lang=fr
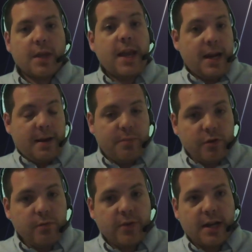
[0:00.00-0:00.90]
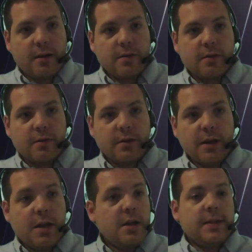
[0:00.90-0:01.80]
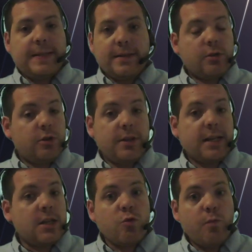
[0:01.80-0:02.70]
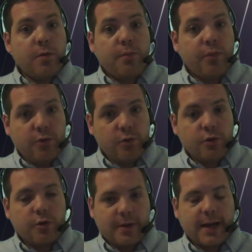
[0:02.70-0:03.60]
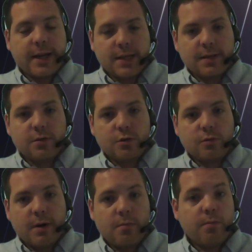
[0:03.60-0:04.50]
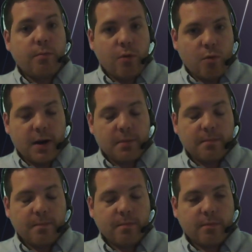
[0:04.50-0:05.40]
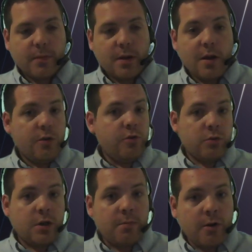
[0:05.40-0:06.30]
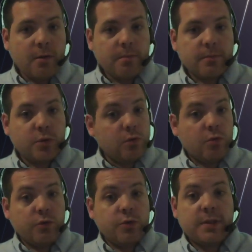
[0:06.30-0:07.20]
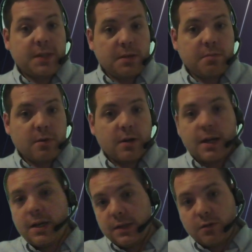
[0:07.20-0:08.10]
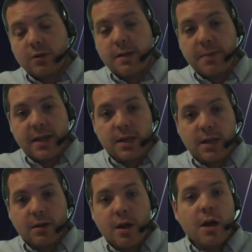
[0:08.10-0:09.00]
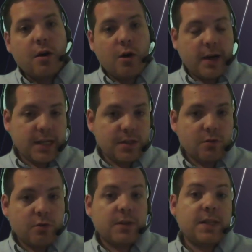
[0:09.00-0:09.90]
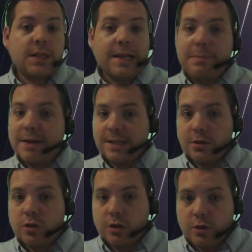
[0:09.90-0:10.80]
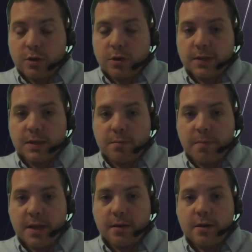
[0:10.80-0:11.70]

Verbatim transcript: Et la bonne nouvelle, c'est que ce dernier ne peut plus nuire à qui que ce soit. Pourquoi Non seulement son compte Steam risque d'être banni en raison de ce qui s'est passé sur Truckers MP.